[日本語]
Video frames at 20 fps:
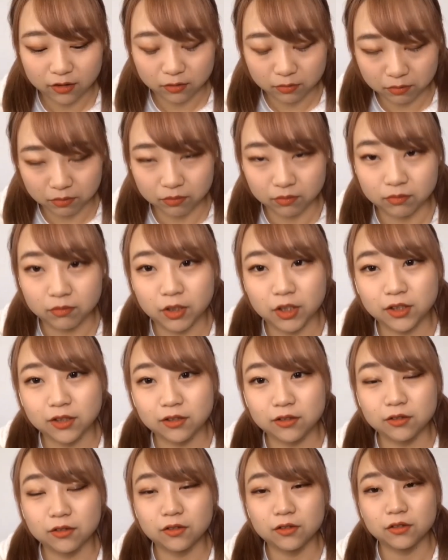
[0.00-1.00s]
うん、
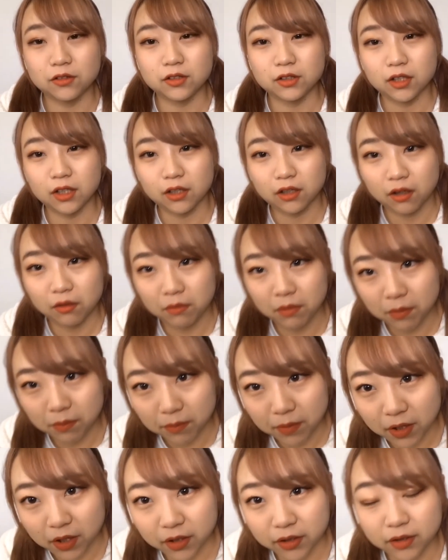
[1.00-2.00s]
マスクをつけたま
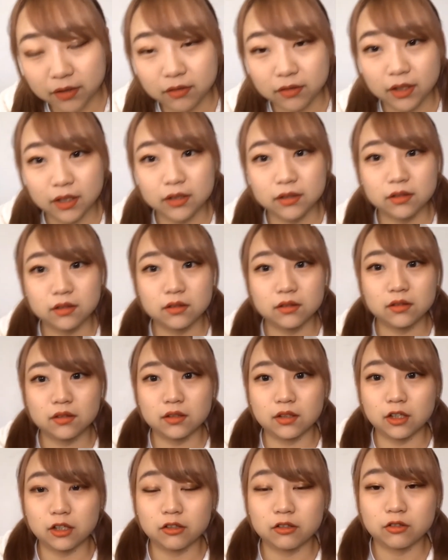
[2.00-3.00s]
ま表現するっ
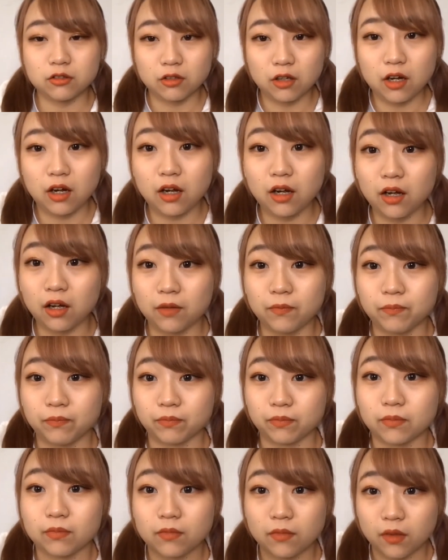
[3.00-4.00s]
ていうのが
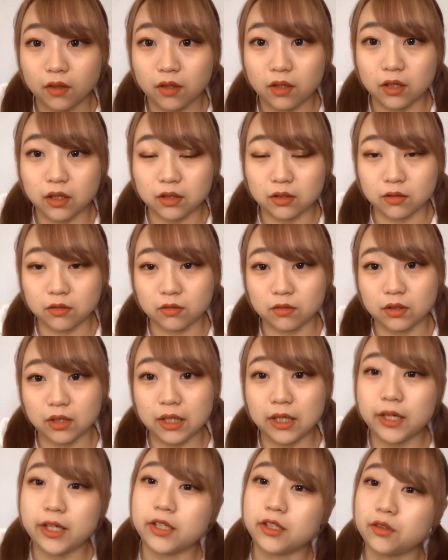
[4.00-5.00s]
あの意
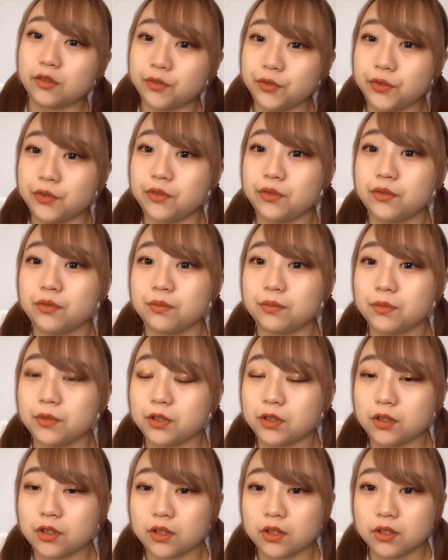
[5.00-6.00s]
外と
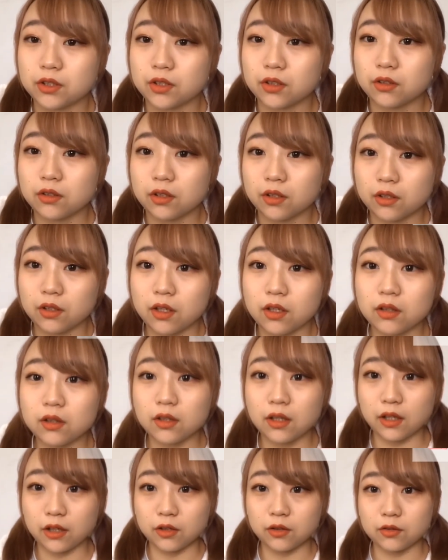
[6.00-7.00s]
難しかったなっ
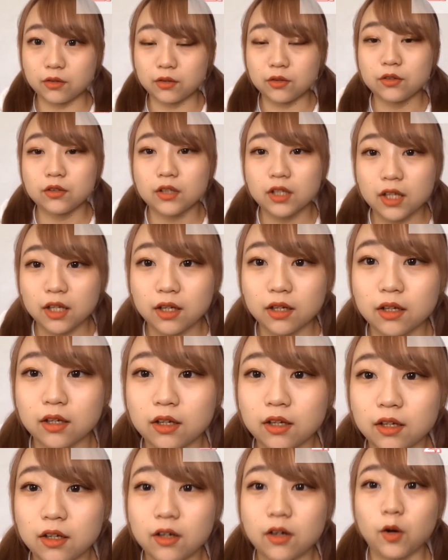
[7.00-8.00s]
ていうふうに
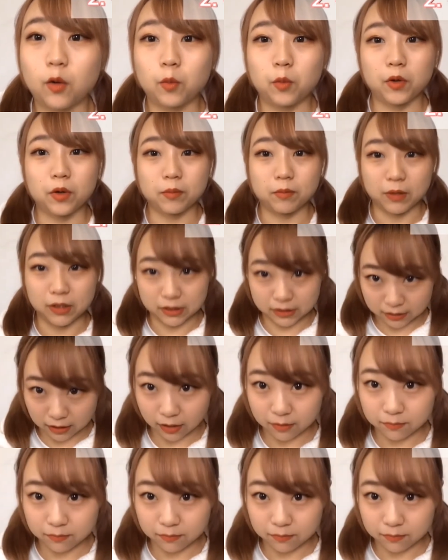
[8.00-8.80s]
思いました、